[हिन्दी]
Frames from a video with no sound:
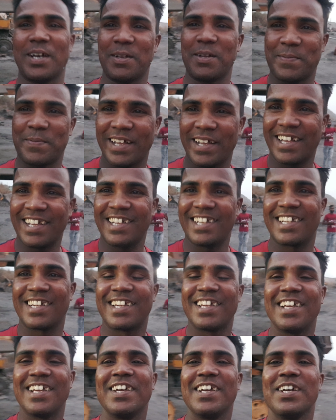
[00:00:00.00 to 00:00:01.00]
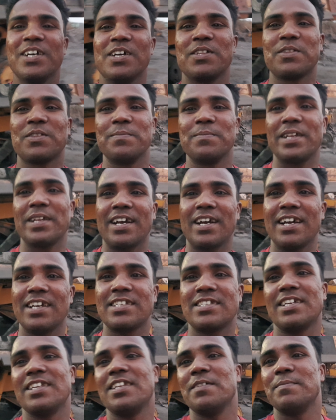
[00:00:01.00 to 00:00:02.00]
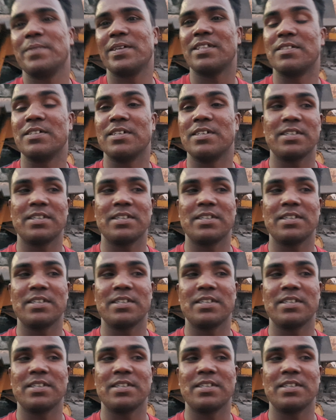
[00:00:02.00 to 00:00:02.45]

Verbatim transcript: तो घर पे है तो मैंने कहा कि चलिए मैं